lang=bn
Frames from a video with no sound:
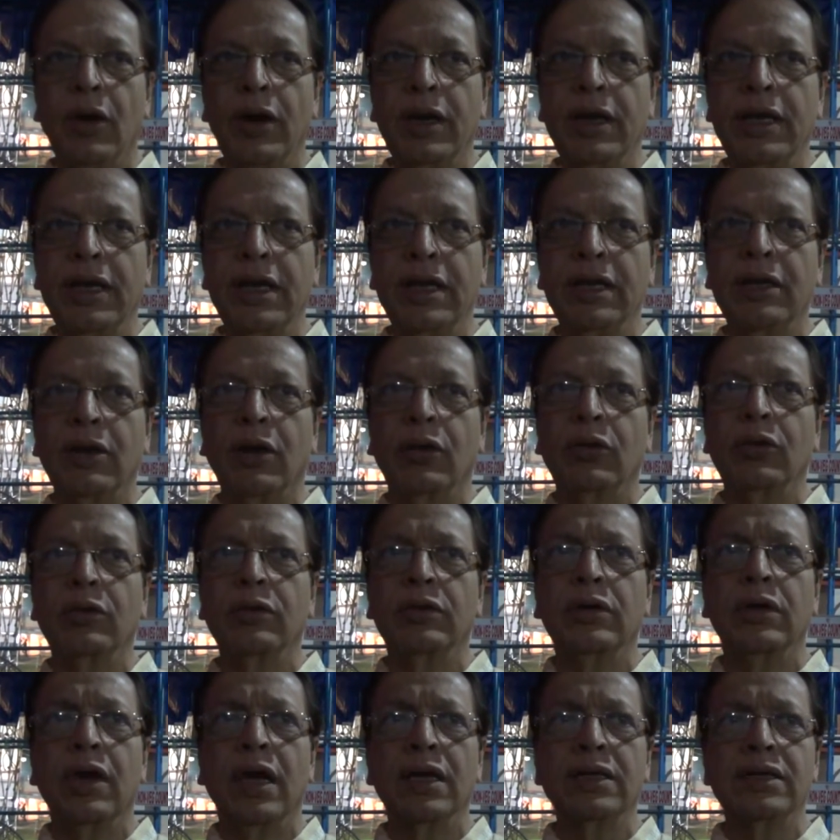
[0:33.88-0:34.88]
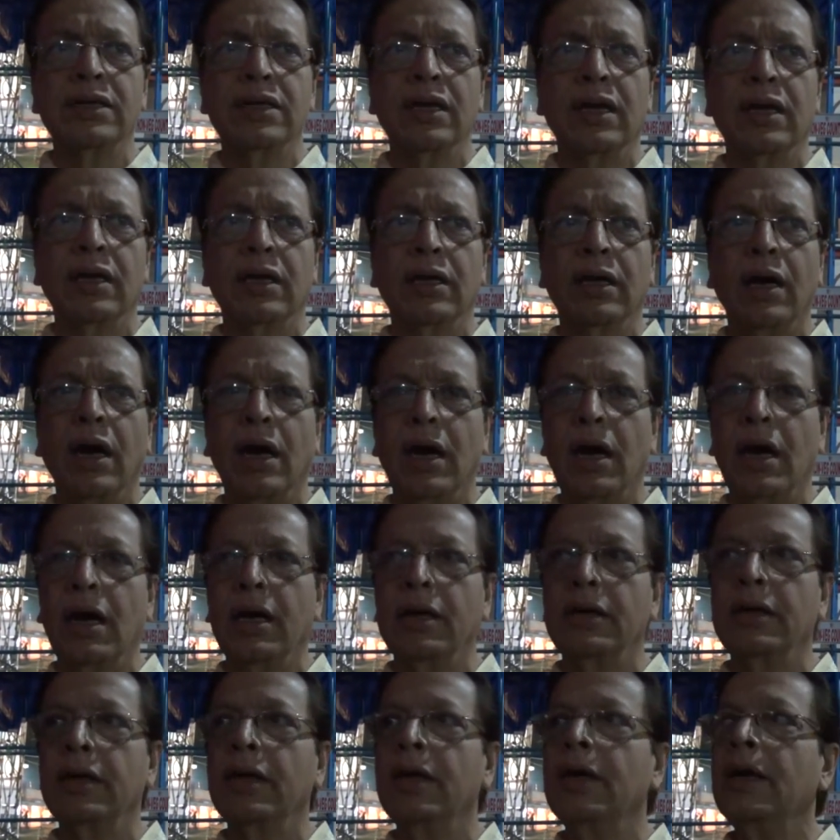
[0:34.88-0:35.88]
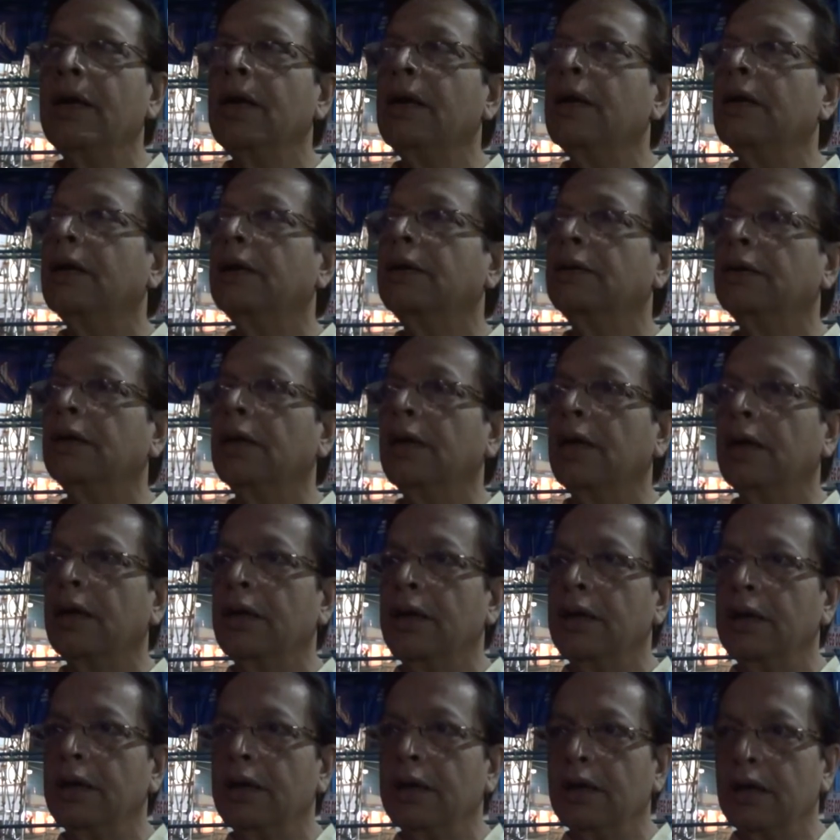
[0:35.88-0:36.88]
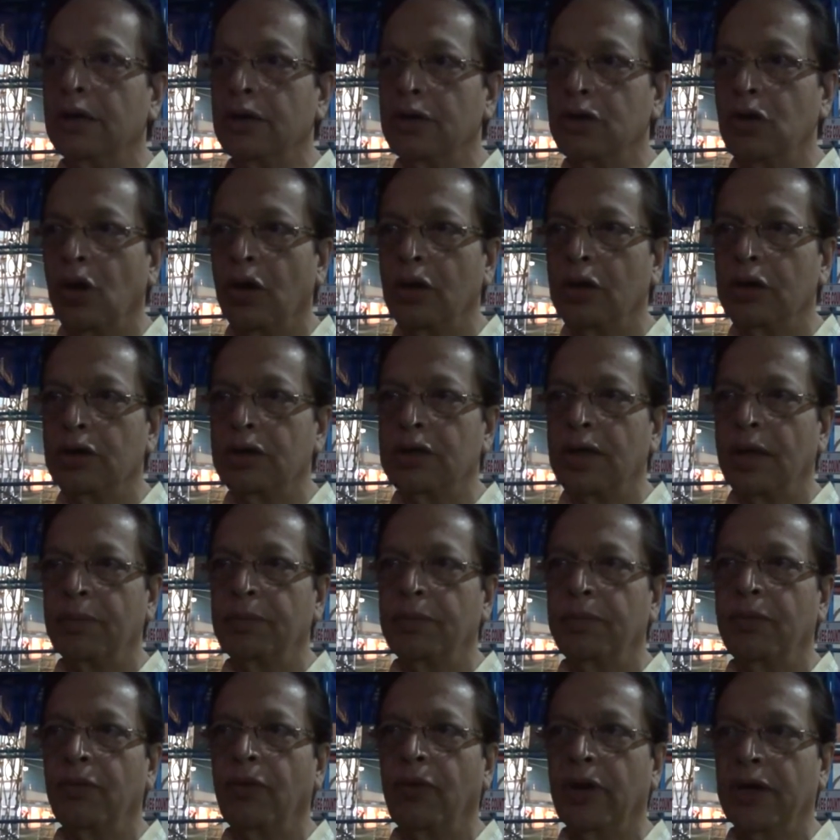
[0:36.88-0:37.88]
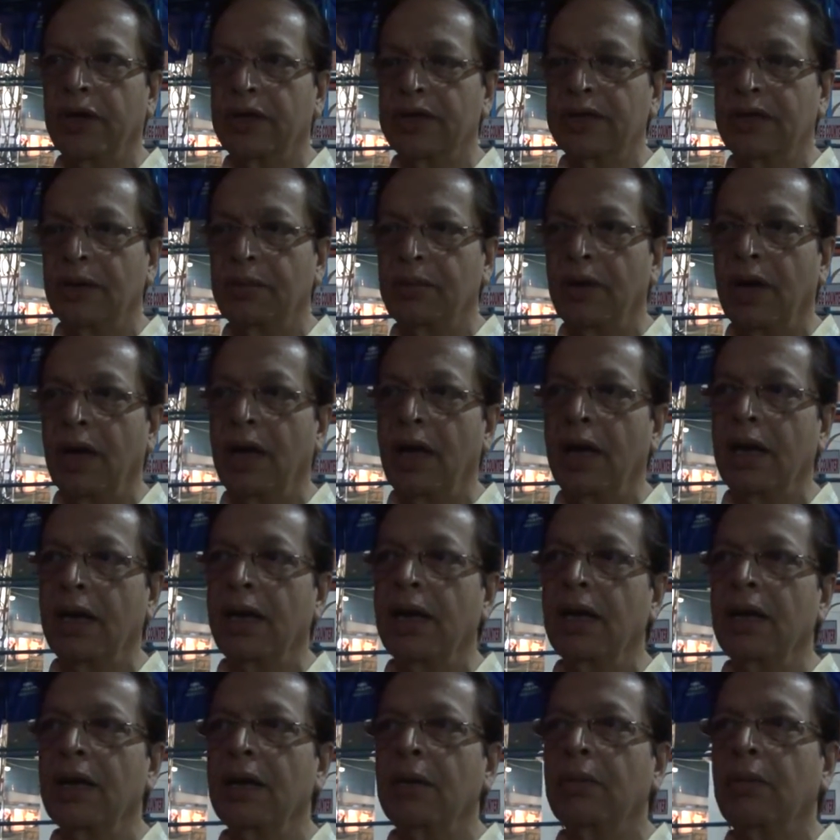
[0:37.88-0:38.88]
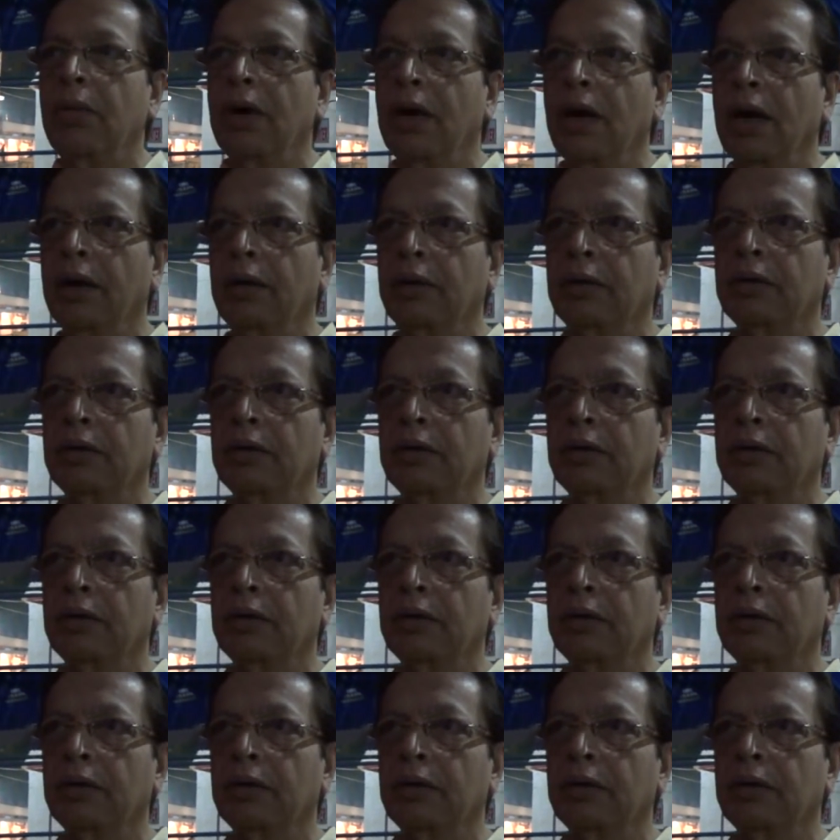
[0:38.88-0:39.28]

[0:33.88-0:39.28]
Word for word: হয়নি তখন রাস্তাঘাট জল সাপ ওয়াটার সাপ্লাই বা